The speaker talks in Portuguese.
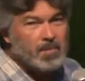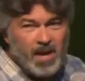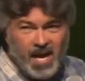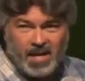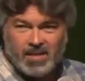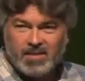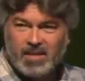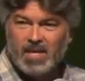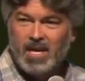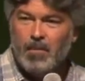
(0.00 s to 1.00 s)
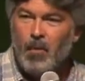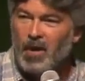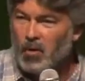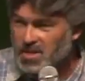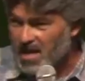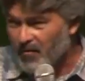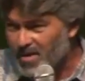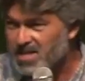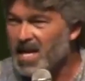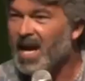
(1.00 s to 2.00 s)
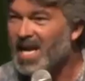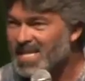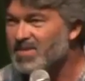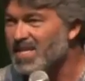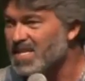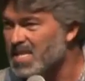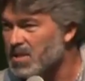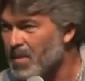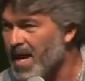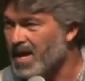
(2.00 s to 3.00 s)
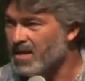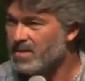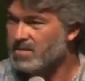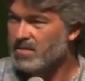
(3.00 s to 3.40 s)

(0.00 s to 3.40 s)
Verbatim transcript: também. Porque o serviço de casa às vezes desespera.